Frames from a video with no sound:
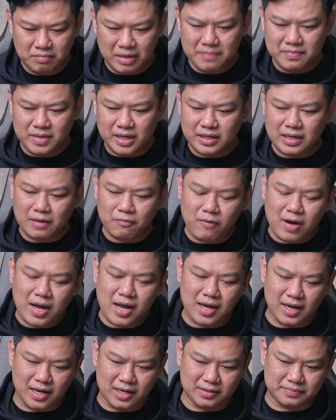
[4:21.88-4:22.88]
มันเหมือนกับ
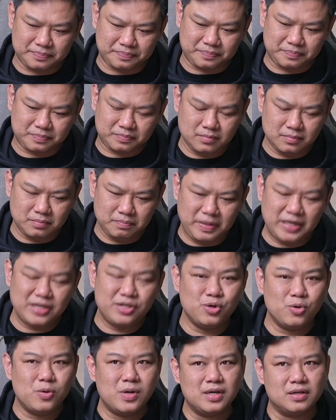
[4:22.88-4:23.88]
ว่าเป็น
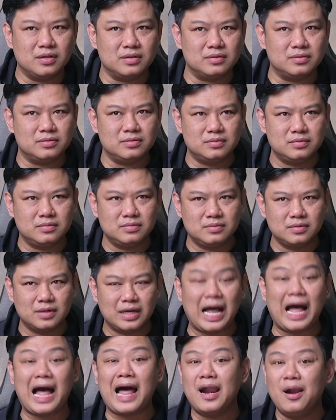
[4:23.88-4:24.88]
ช่วง
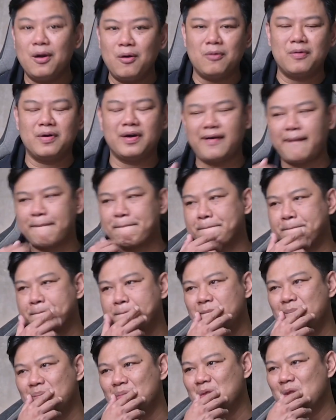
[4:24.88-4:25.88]
ขาลงครับ
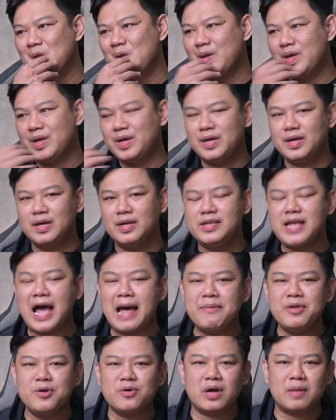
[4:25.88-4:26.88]

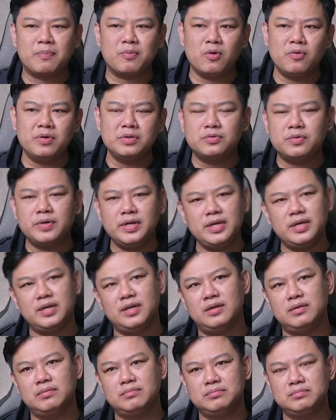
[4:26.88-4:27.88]
ย้ายมาอยู่กับโคเวนทรี
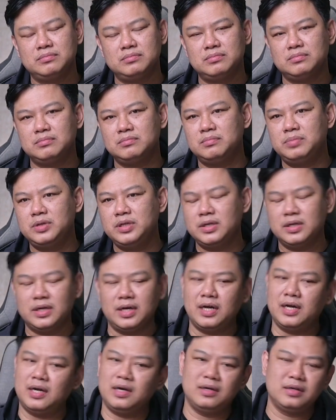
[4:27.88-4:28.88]
เพื่อ
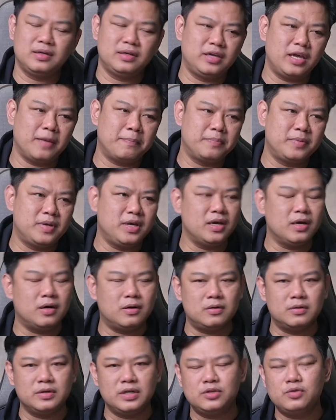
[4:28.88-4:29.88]
เก็บเกี่ย
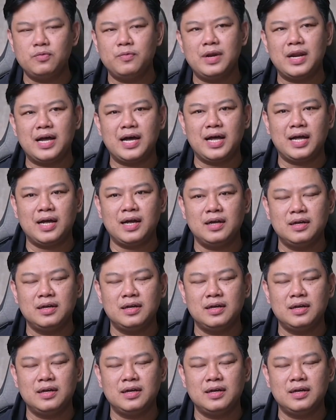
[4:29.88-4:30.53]
วในช่วงเวลา